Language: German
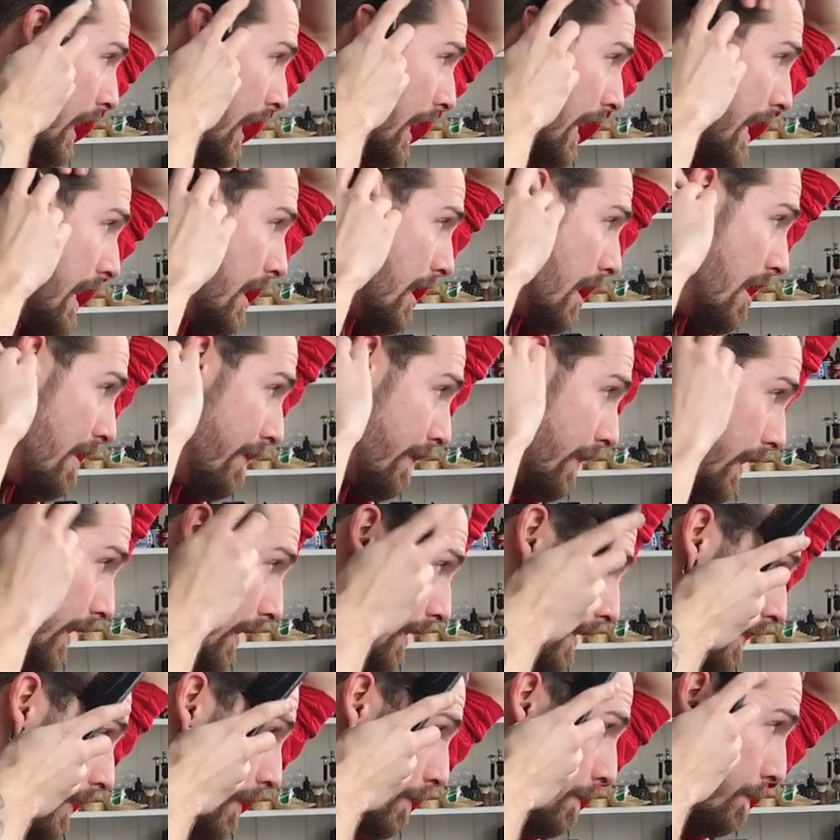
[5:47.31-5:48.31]
Highlife
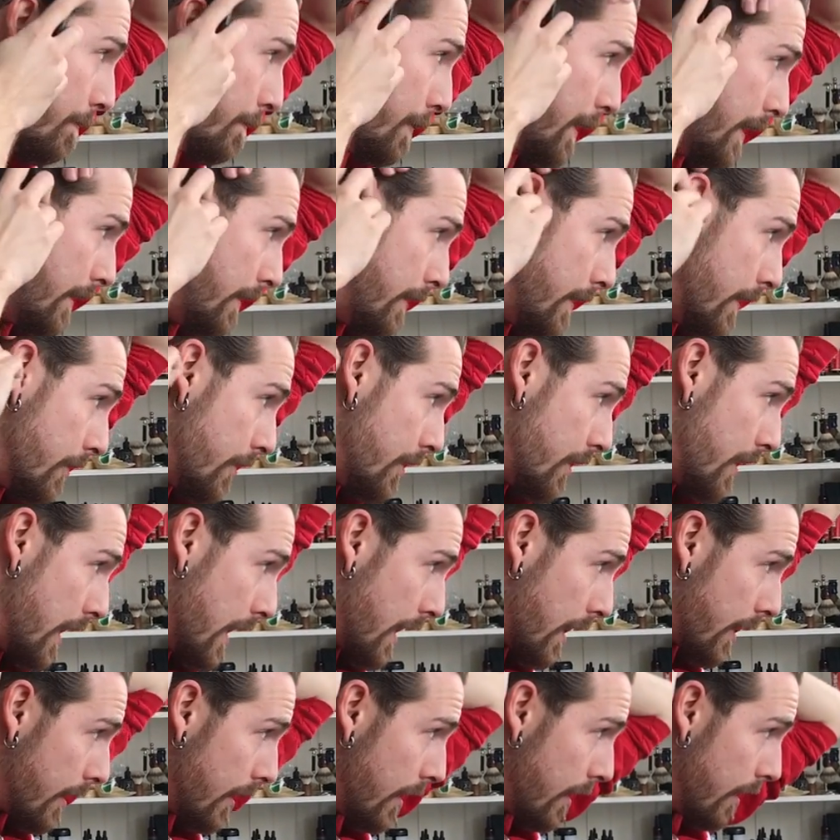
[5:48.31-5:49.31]
glänzen ein bisschen
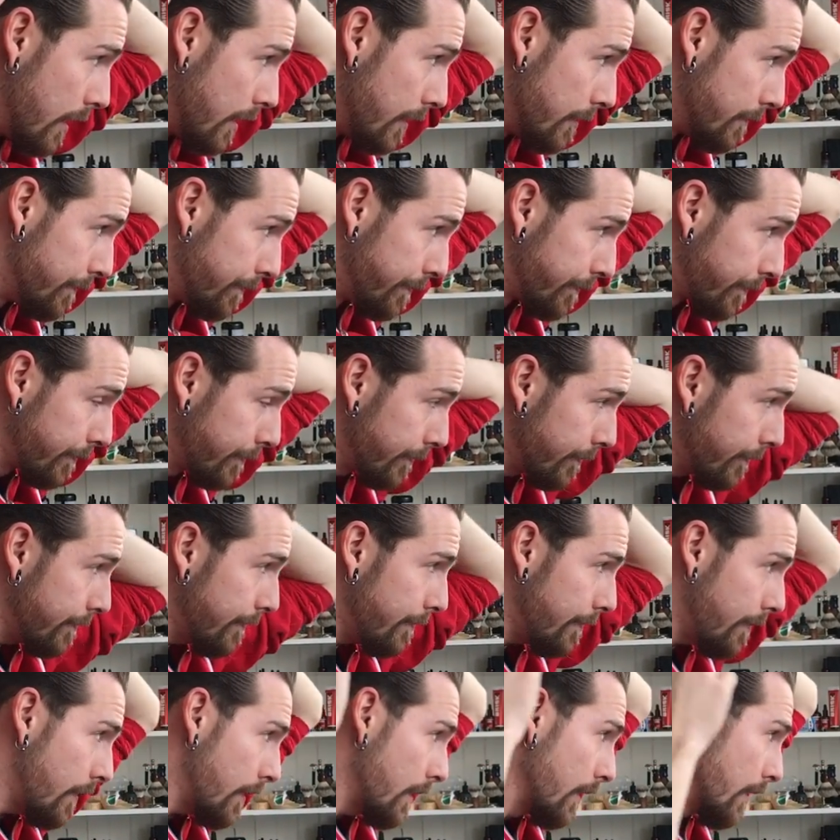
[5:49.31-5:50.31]
stärker,
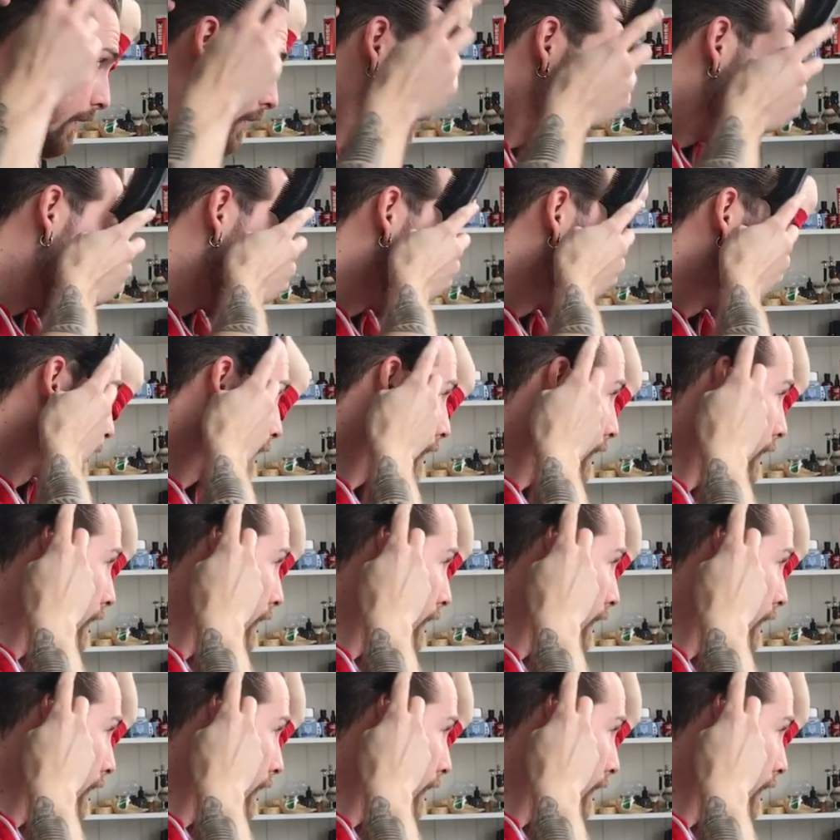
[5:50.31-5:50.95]
aber